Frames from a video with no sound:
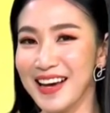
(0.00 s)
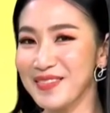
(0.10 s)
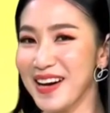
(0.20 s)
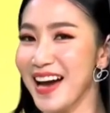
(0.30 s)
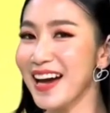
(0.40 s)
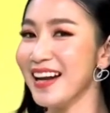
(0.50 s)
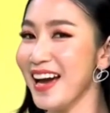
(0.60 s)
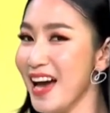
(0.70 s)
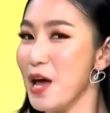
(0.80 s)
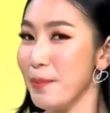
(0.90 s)
รักมากนะ
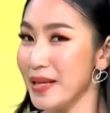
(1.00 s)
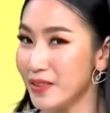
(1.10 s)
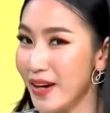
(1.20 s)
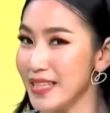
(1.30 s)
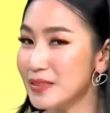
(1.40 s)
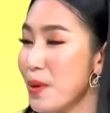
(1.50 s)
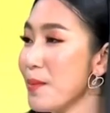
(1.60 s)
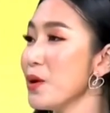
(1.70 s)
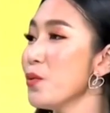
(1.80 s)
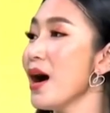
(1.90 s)
คะ เป็นเดรส ประ
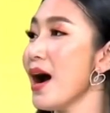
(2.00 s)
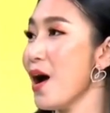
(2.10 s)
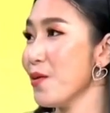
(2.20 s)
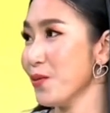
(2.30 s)
มาณหัวเข่า